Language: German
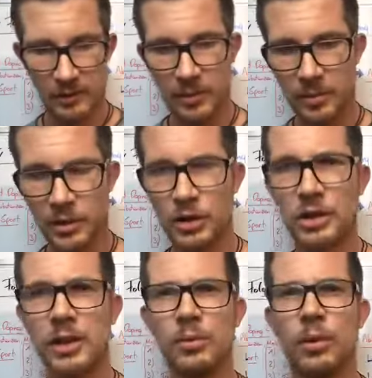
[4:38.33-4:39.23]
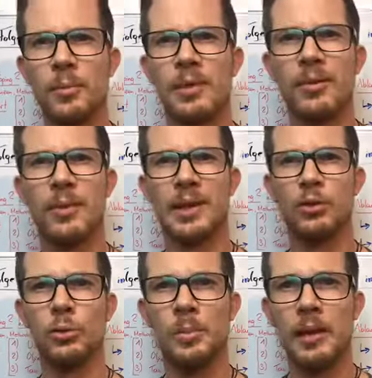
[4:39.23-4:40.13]
ich habe recherchiert, wo kommt das Wort
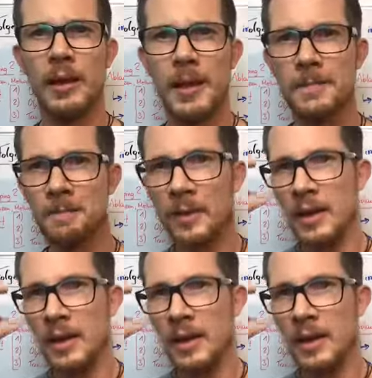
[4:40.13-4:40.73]
Doping her.